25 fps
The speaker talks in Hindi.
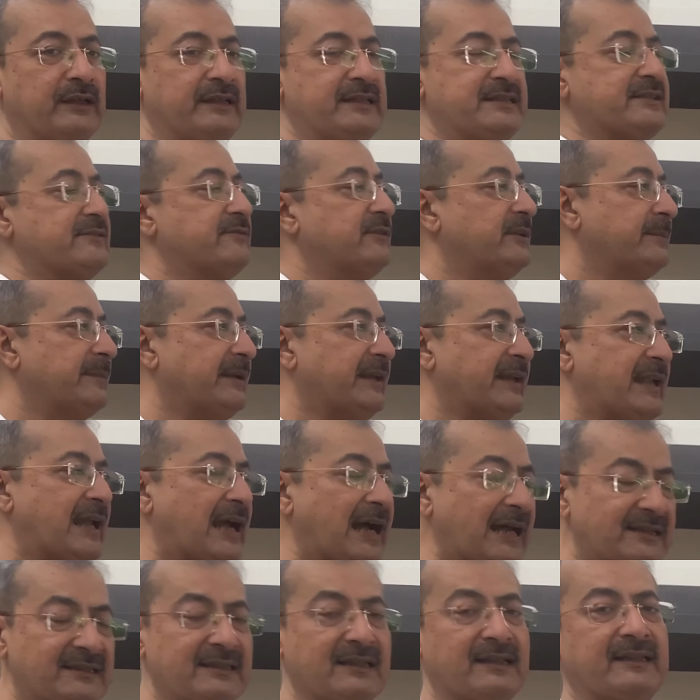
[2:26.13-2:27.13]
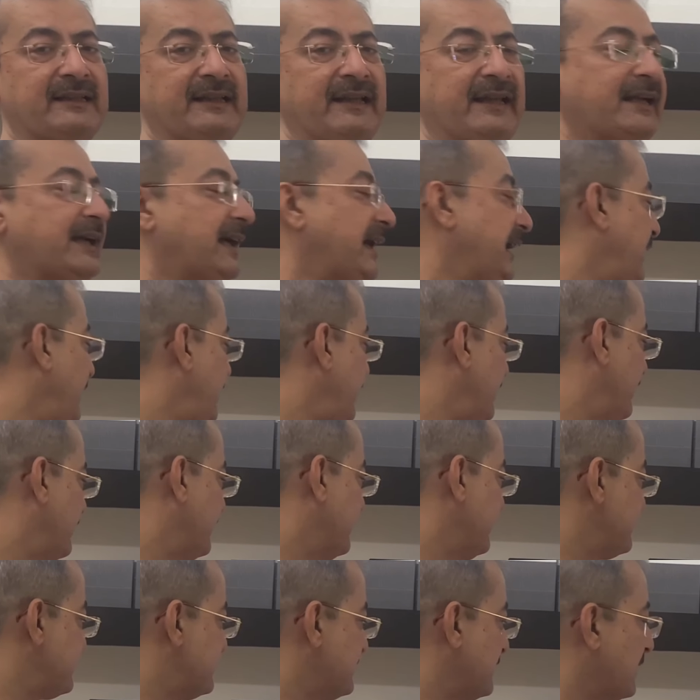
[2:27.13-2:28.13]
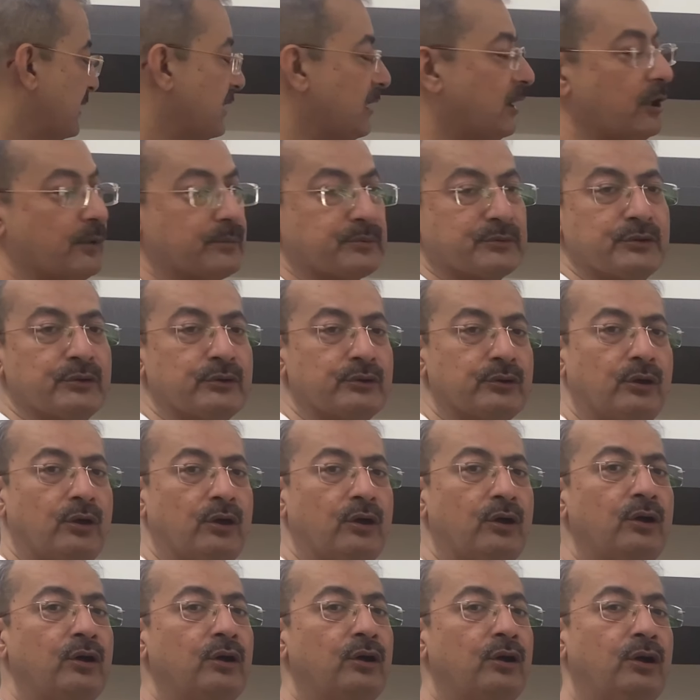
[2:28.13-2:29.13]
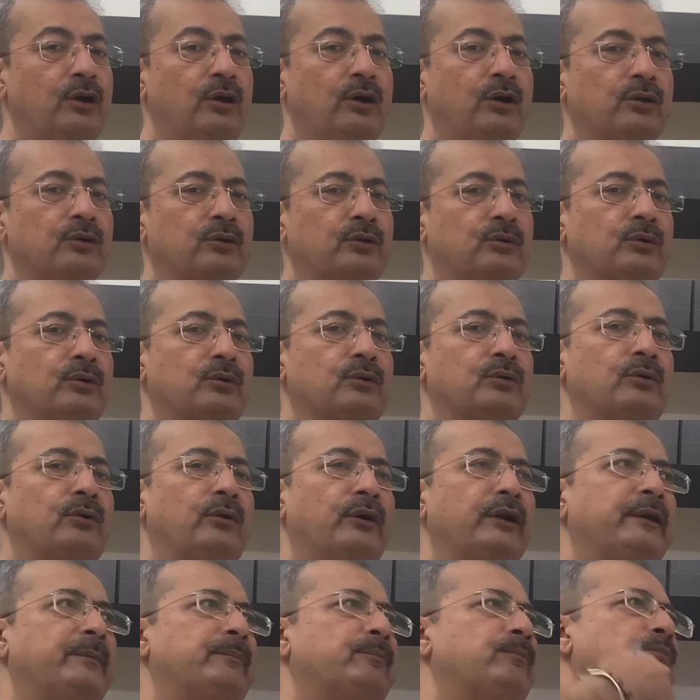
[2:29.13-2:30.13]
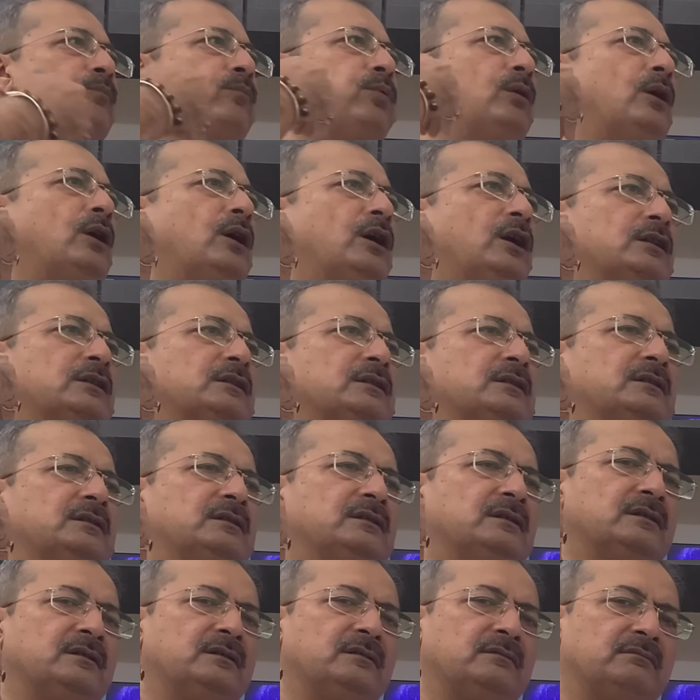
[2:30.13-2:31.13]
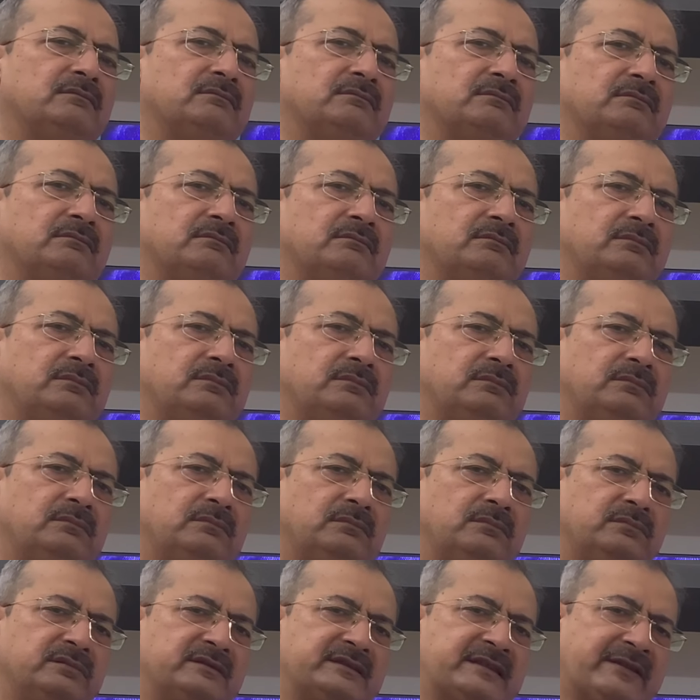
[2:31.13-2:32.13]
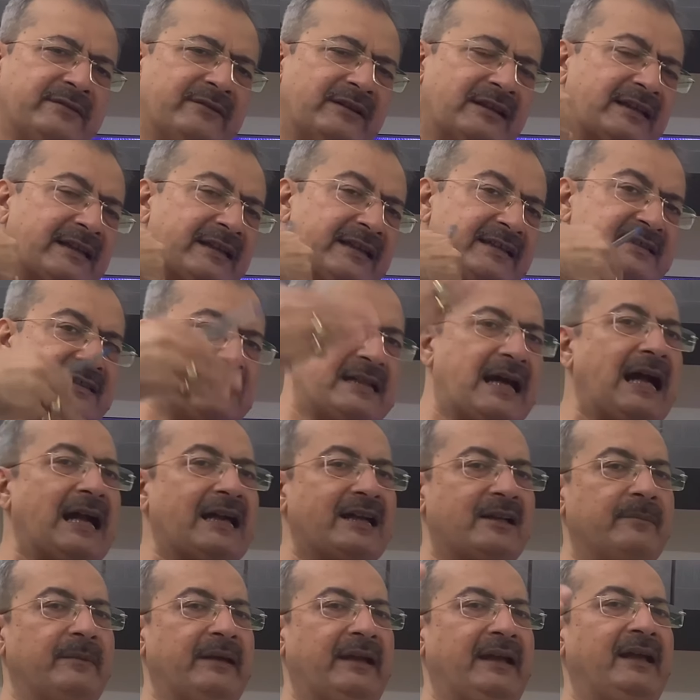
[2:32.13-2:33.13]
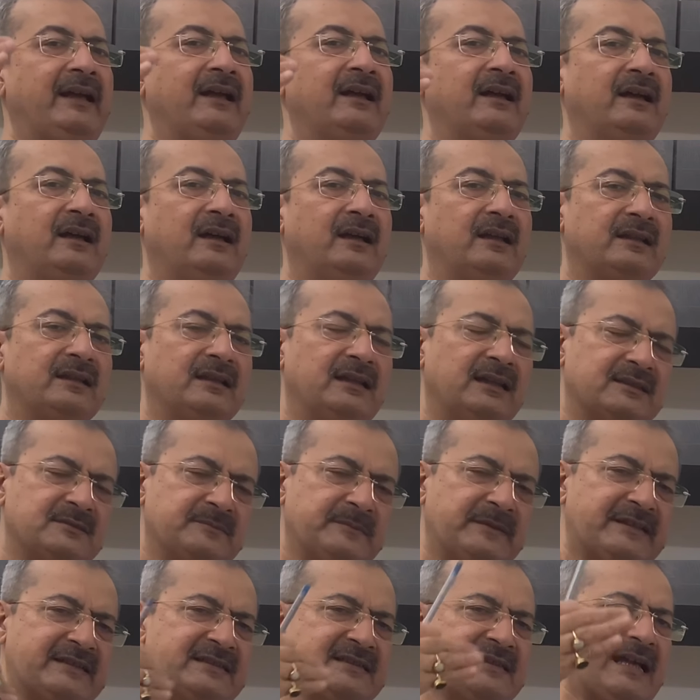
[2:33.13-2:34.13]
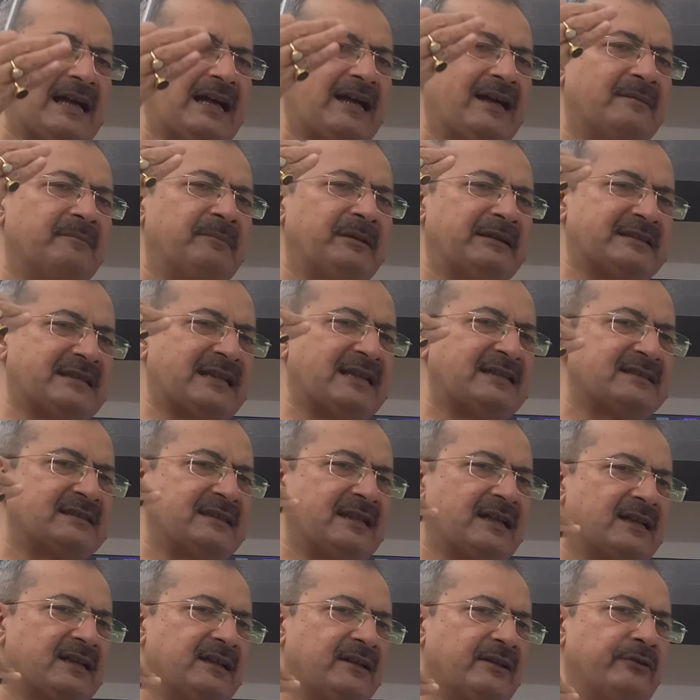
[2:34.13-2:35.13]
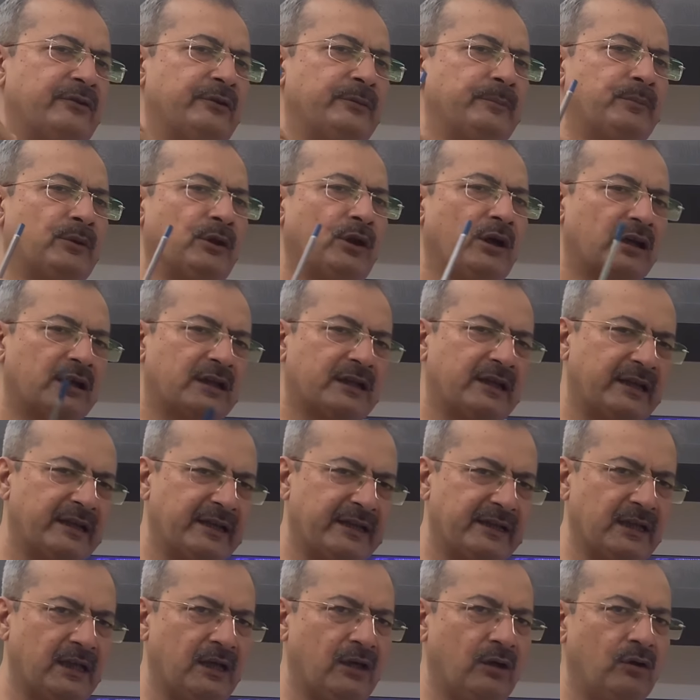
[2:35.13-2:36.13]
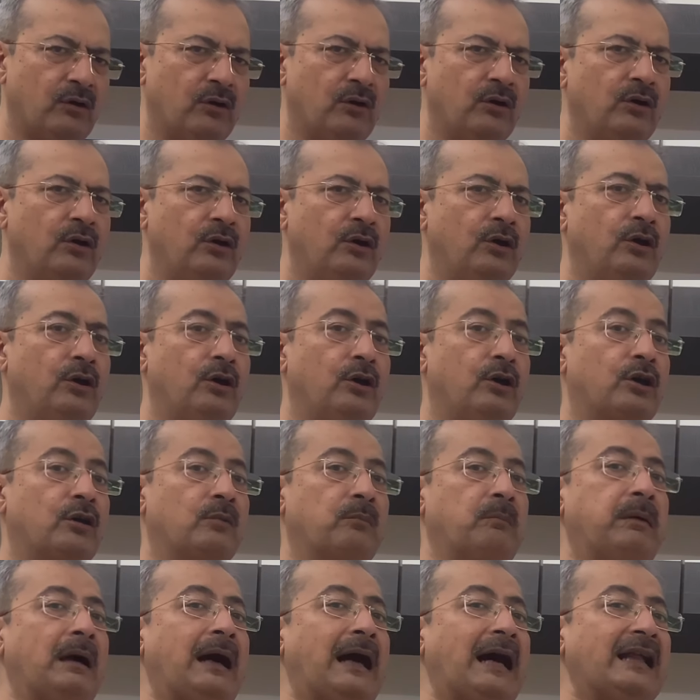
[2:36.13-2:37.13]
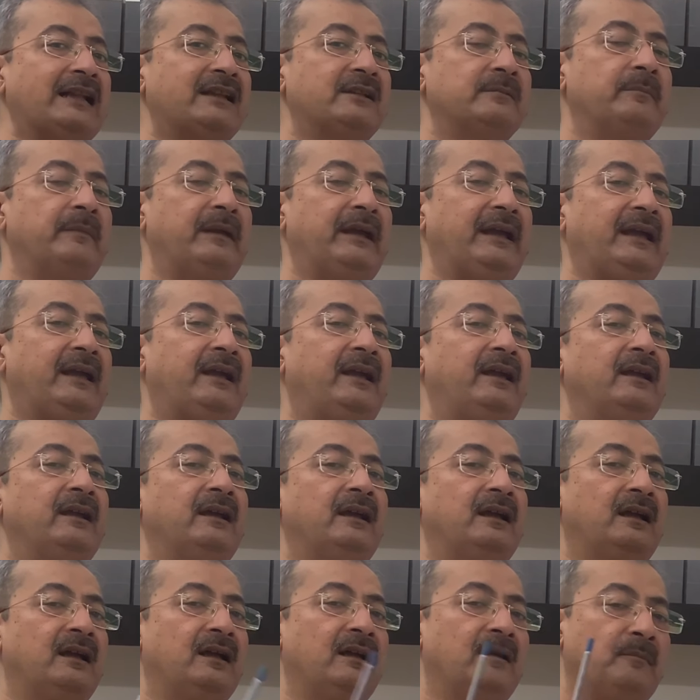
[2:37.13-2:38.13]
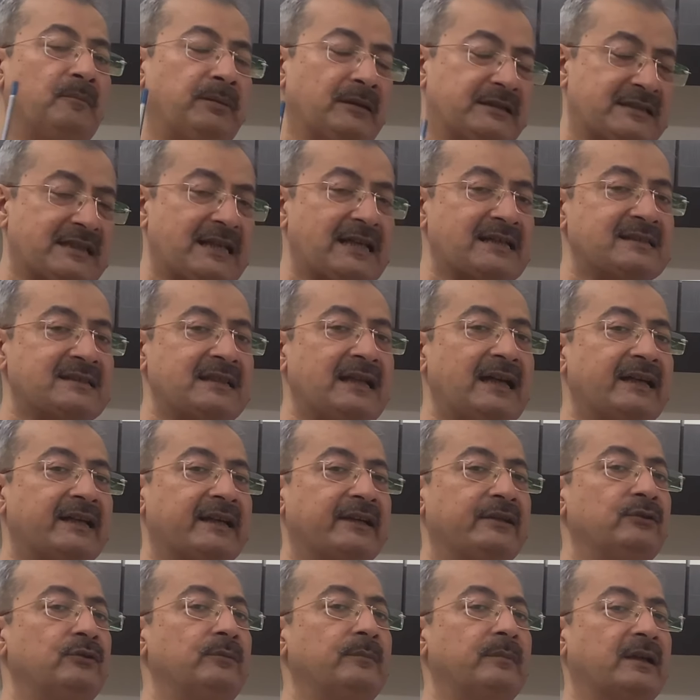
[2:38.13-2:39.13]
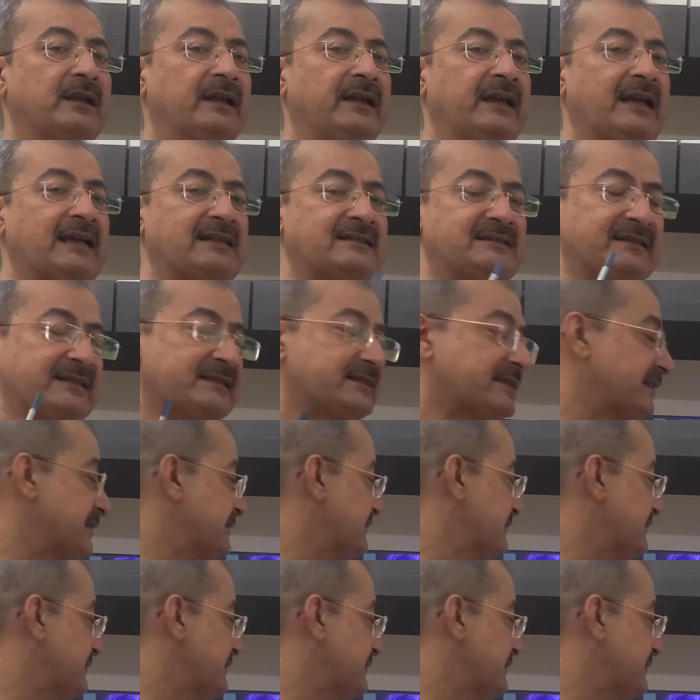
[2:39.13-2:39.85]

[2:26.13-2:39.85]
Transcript: के जीवन में यहाँ तक देखा है इस तरह का ऑप्शूट हो तो कोई बहुत जीवन के स्टार्ट में 10-20 लाख 50 लाख का कोई प्लॉट खरीदा हो और बाद में 50-60 की उम्र या 67,